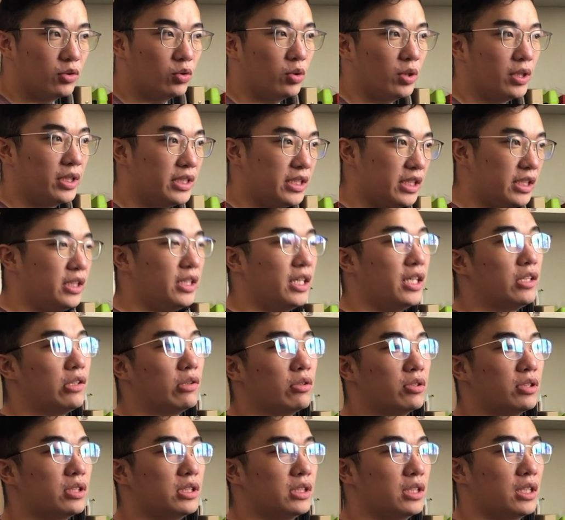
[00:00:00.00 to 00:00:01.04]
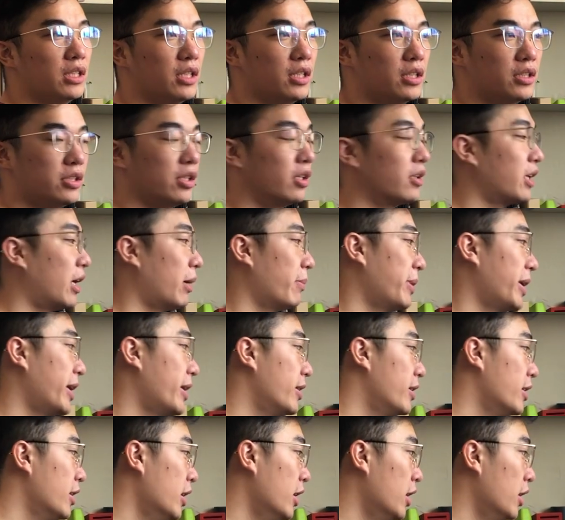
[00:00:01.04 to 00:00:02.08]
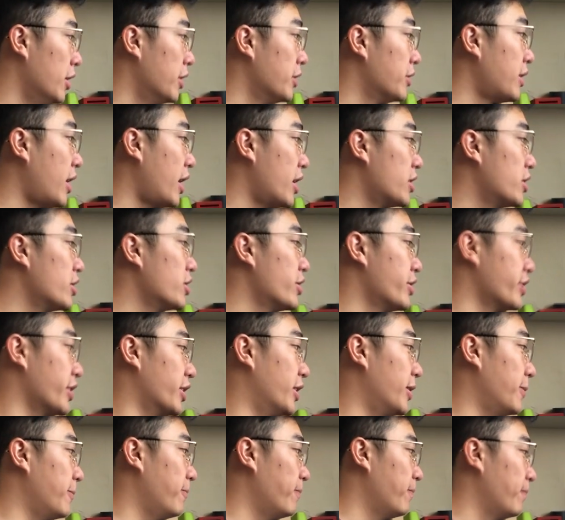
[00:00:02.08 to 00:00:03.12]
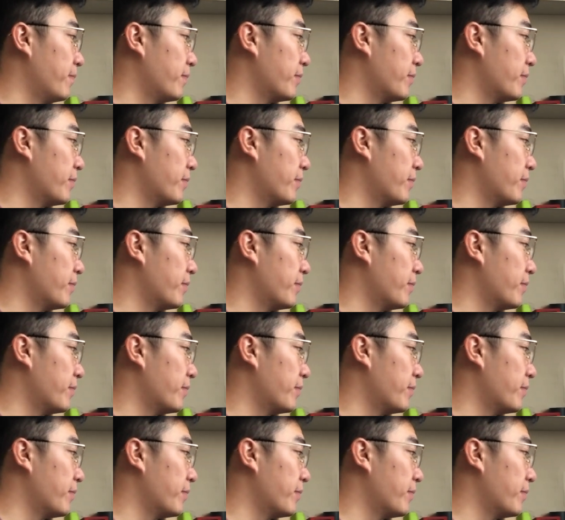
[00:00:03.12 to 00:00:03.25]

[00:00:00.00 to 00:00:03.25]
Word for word: 对经典游戏的小改编，贪吃蛇。